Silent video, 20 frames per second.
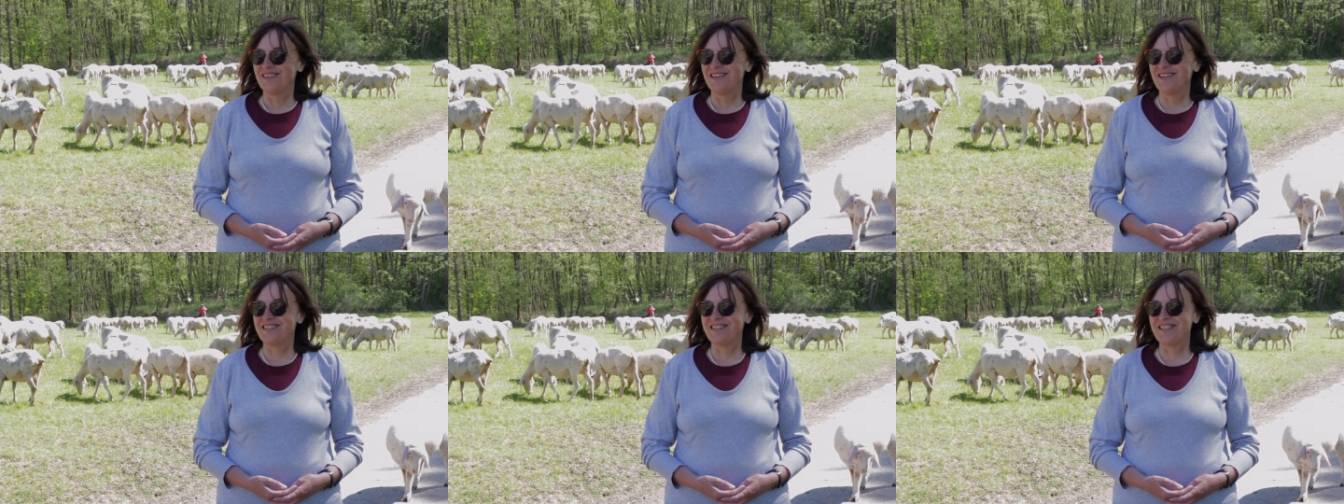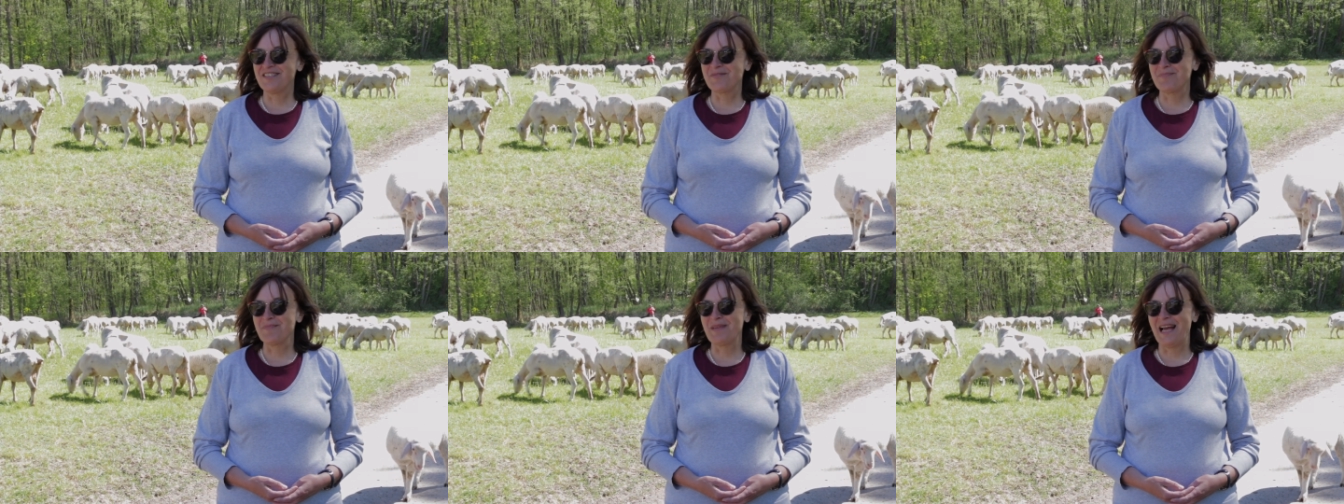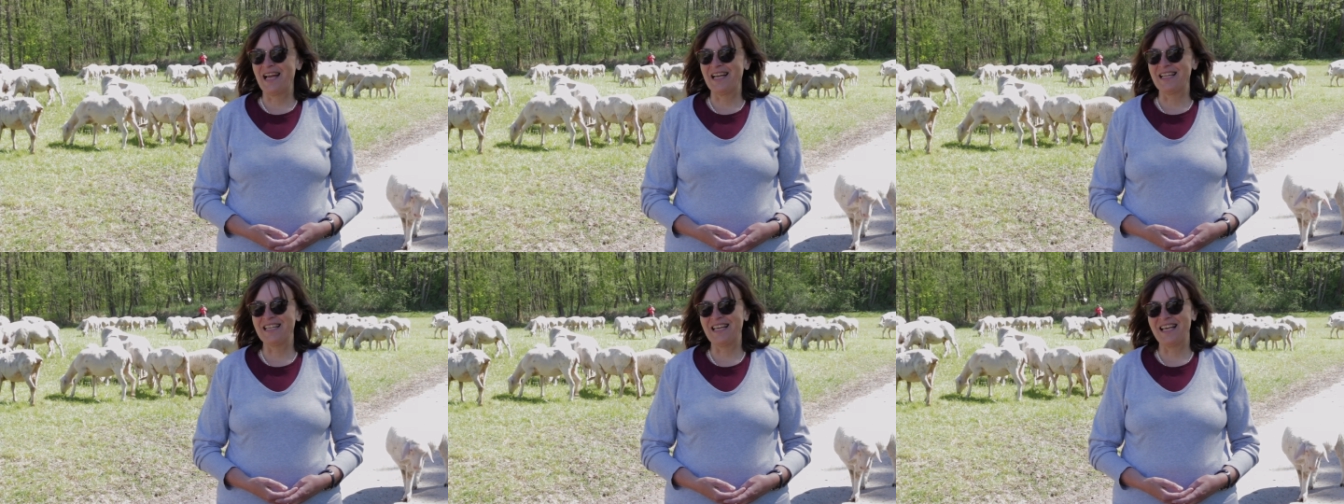Es ist
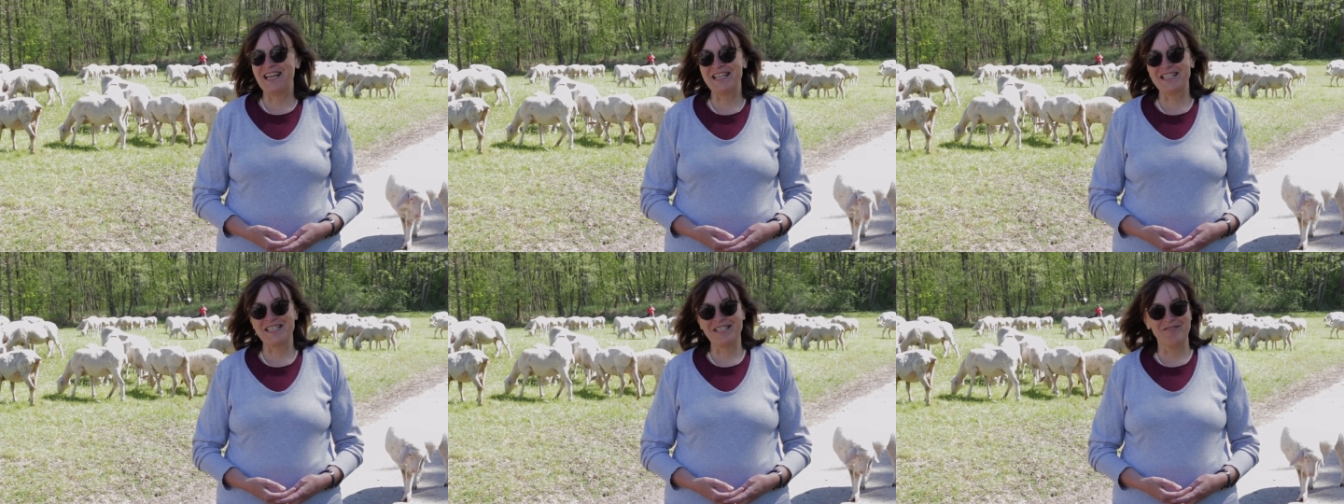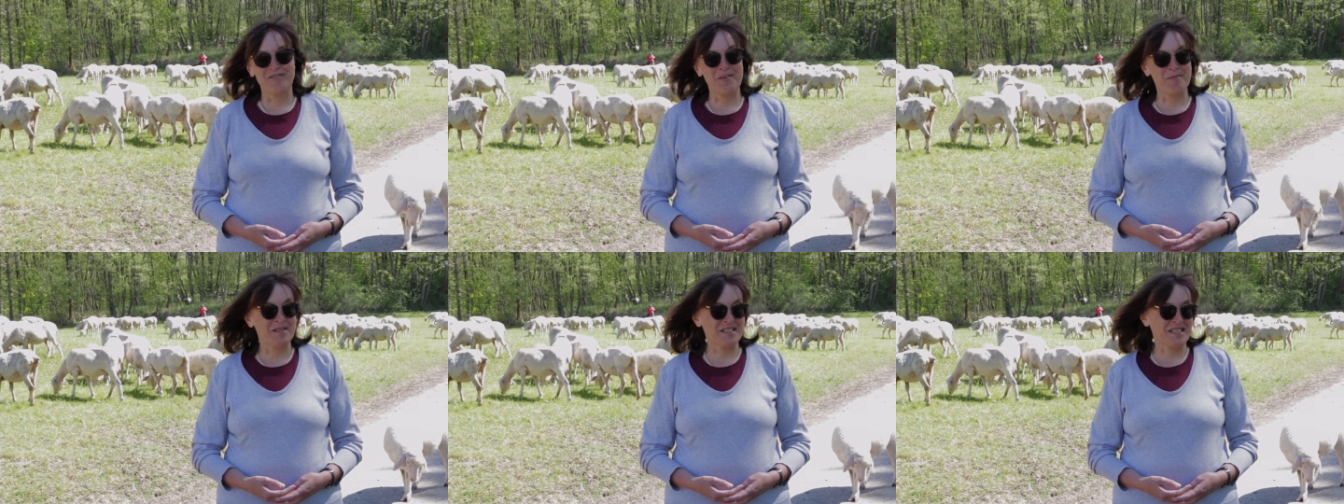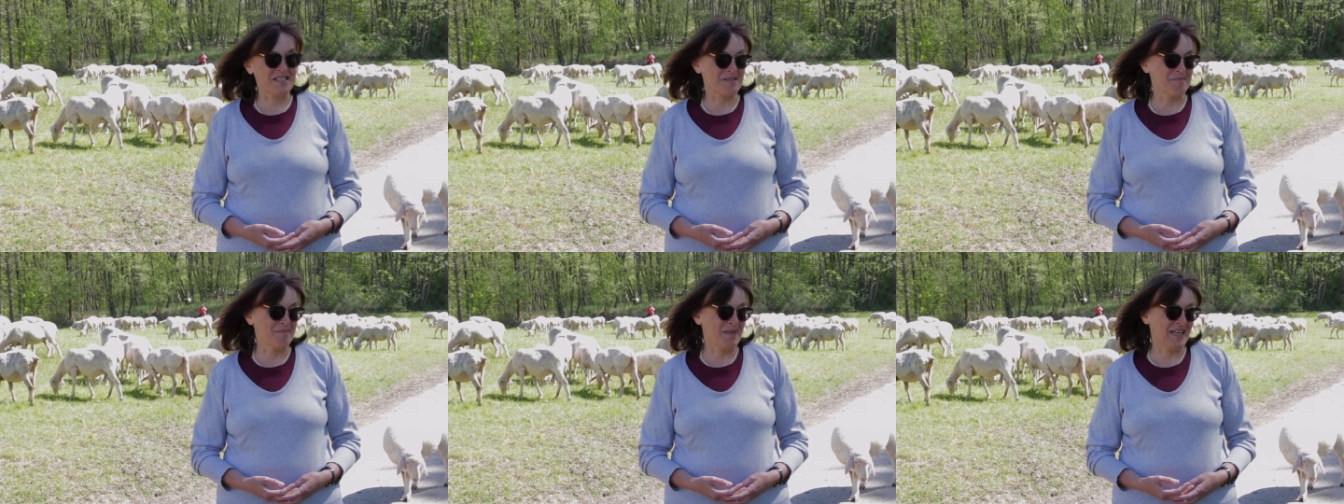mir ein Rätsel, wie man
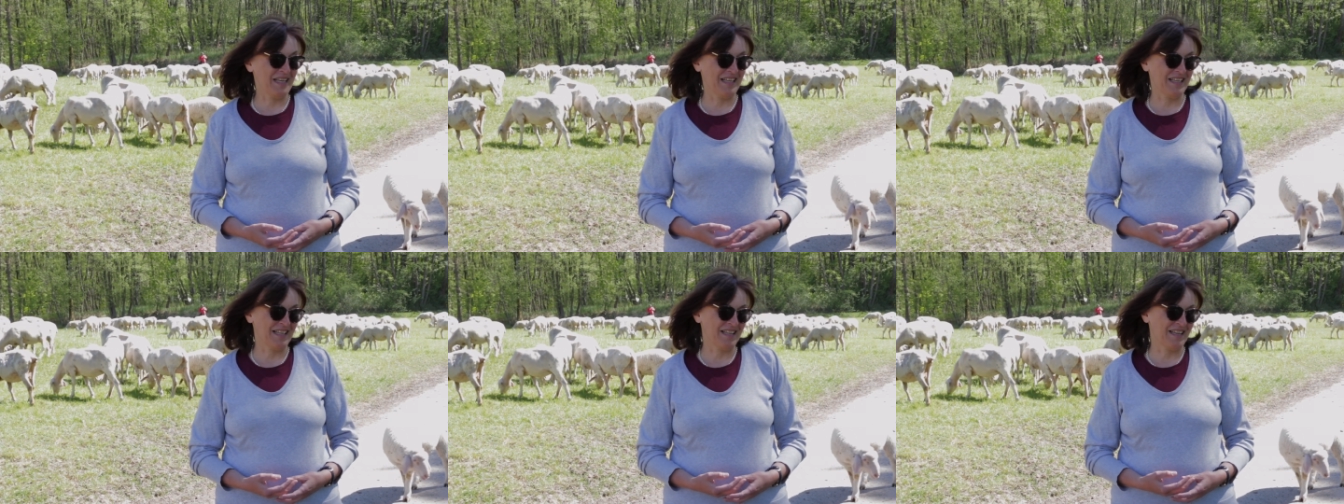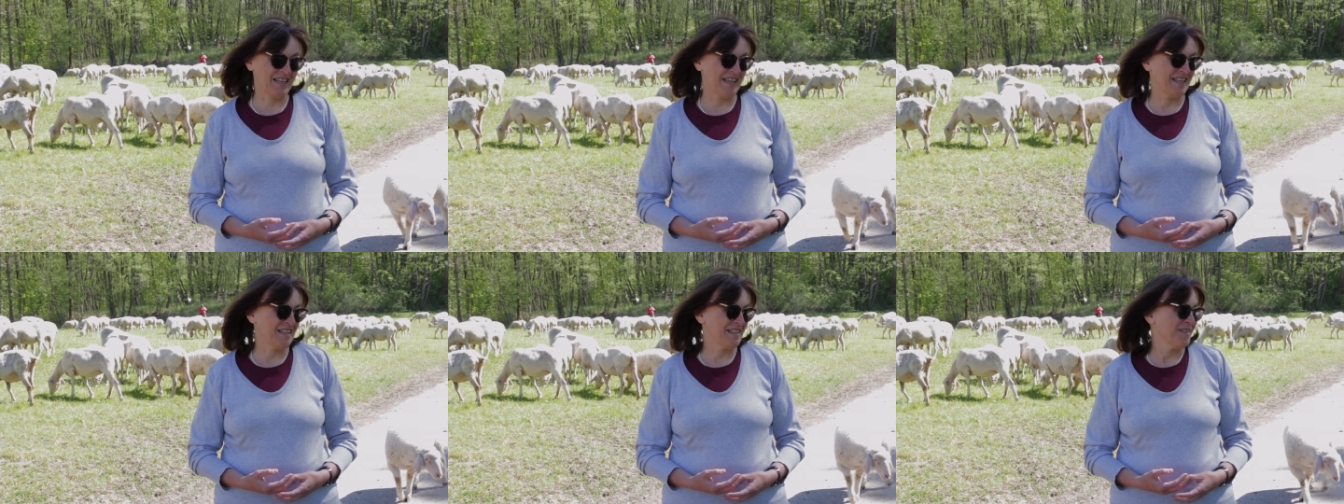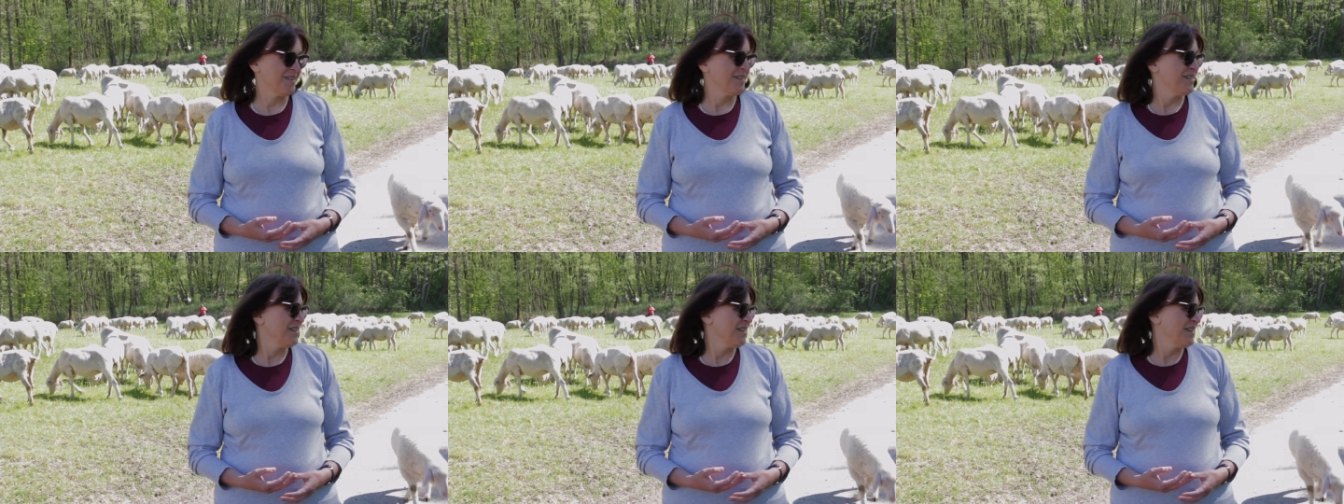das merken
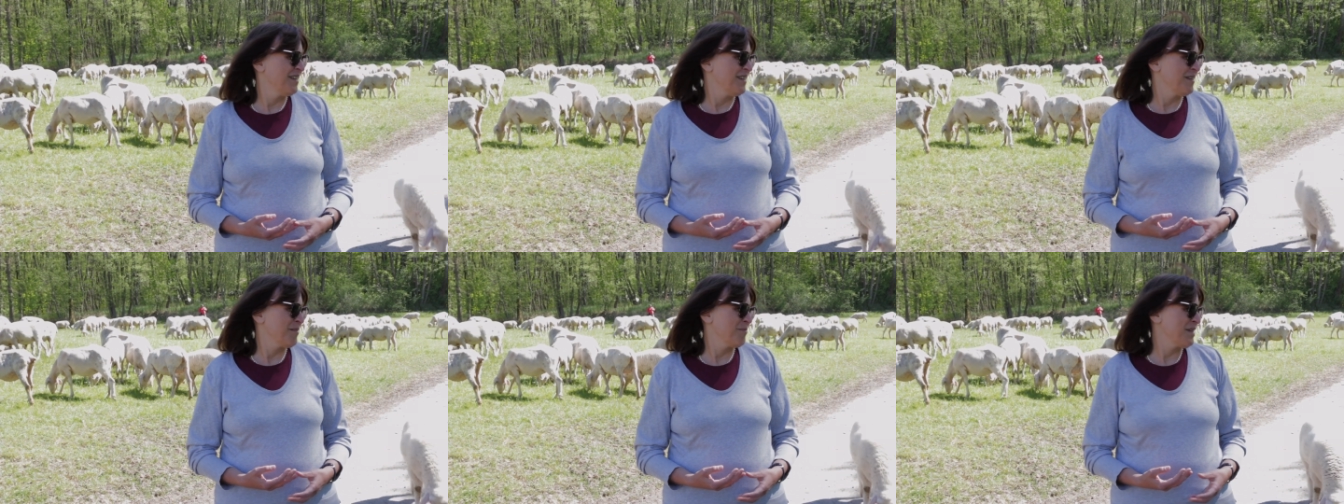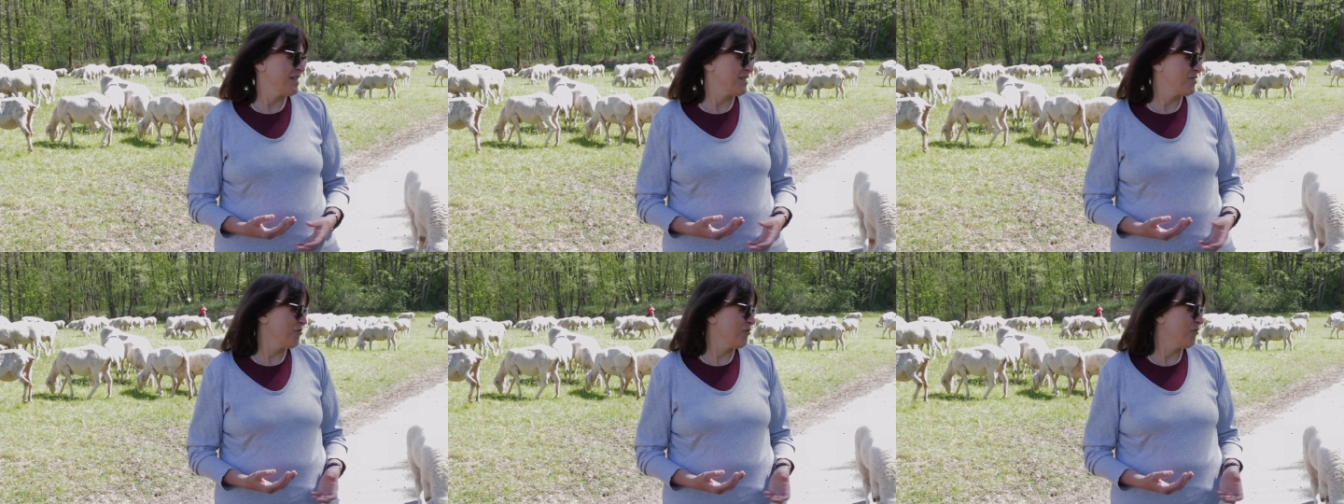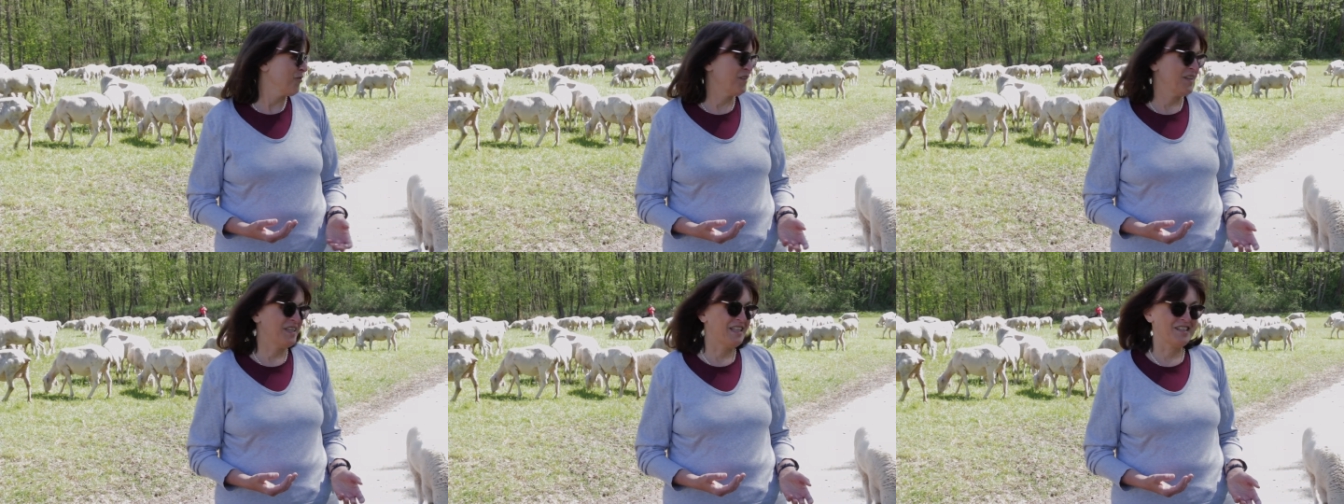kann bei so
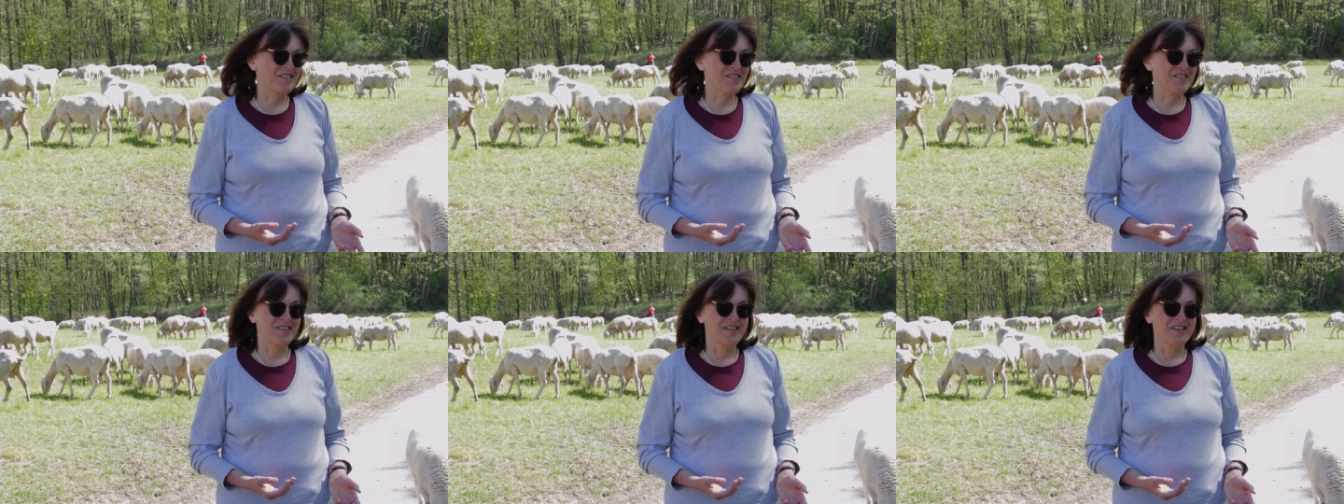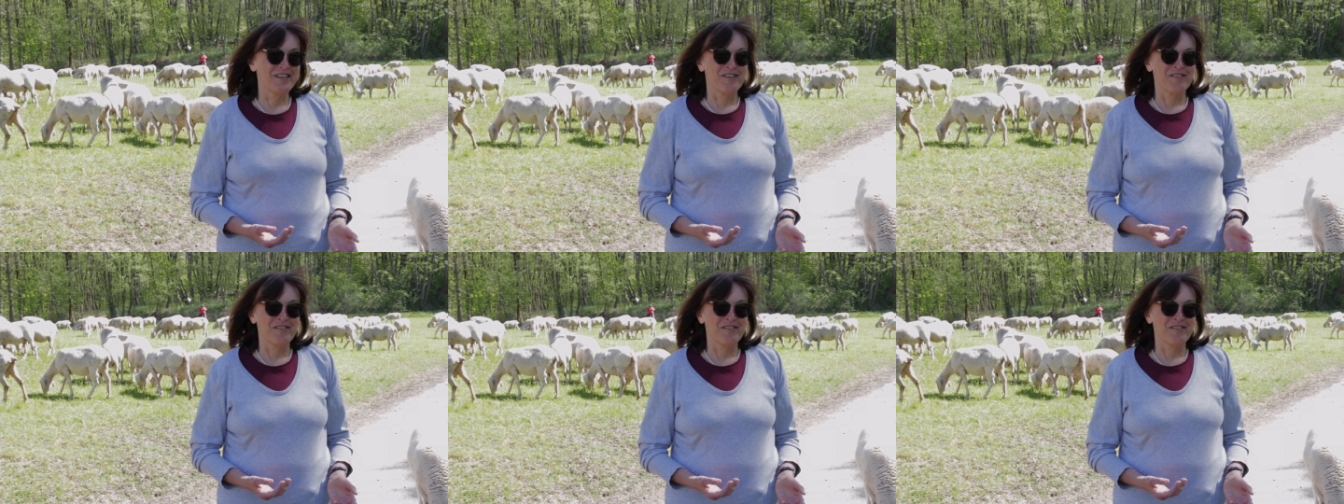vielen